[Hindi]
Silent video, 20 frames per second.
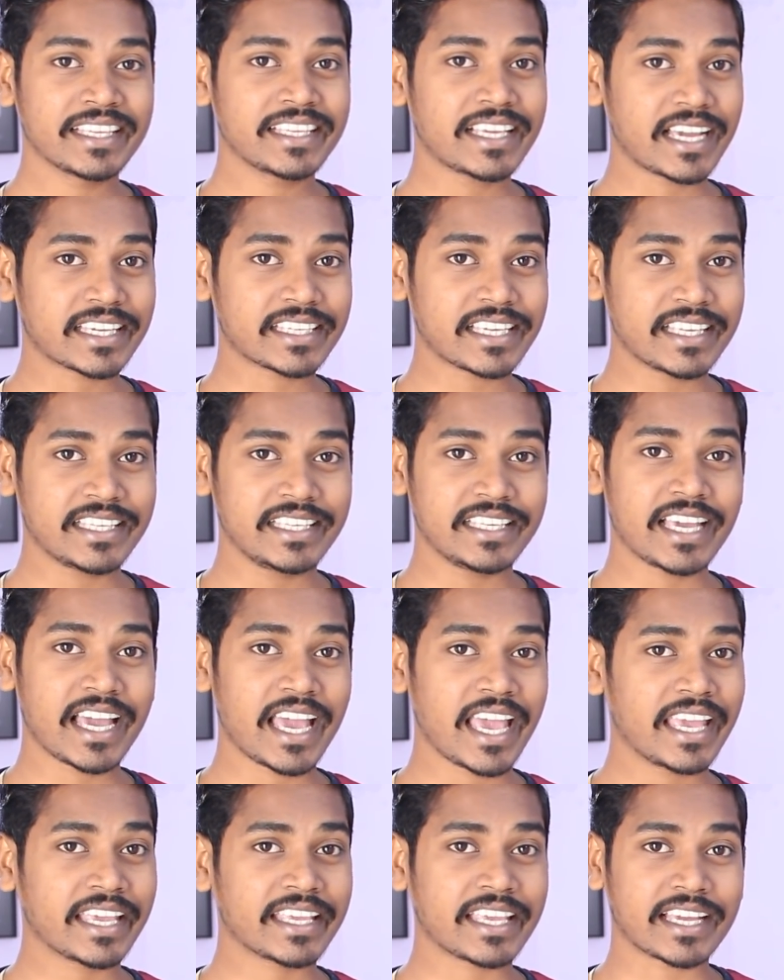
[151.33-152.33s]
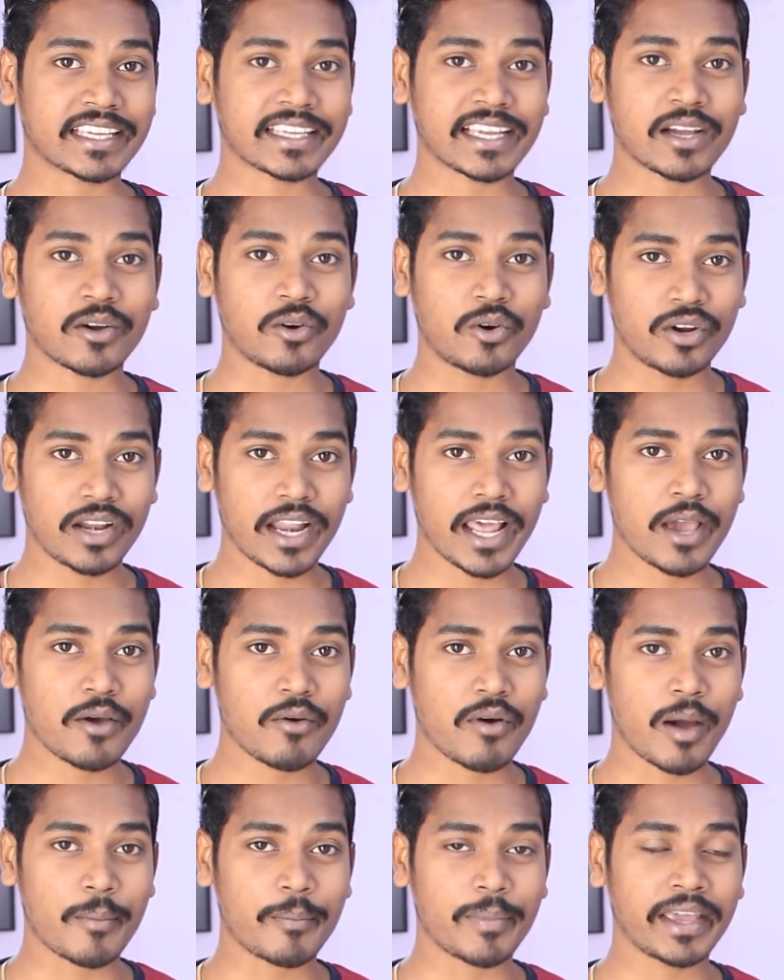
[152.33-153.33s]
क्या क्या किया है क्या क्या खोला है
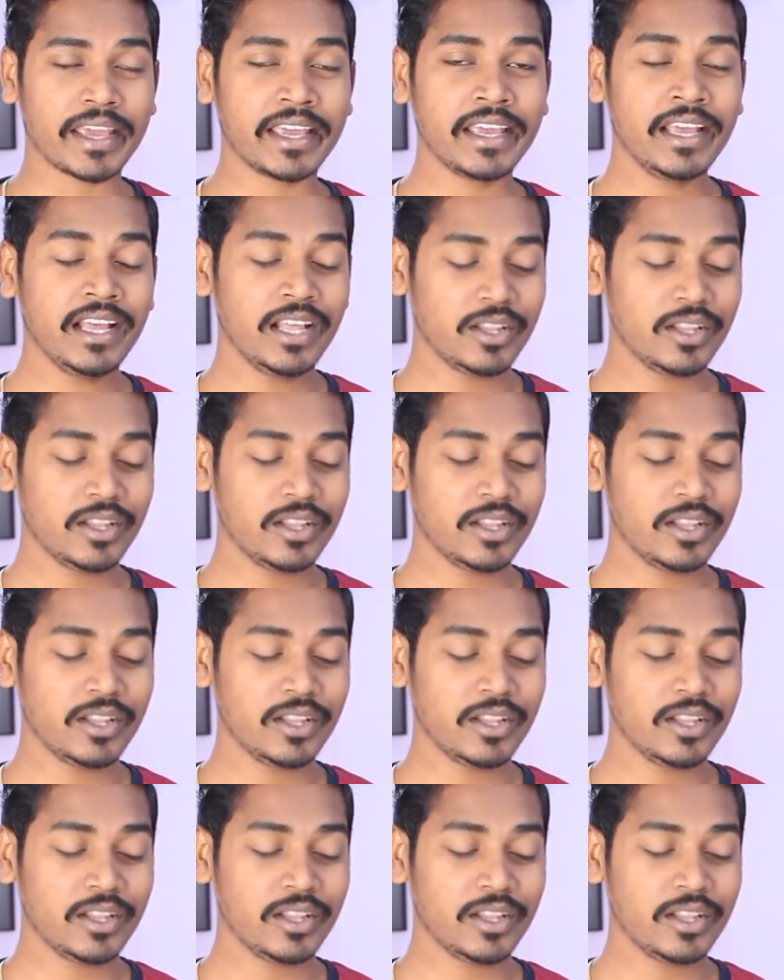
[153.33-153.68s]
वहाँ पे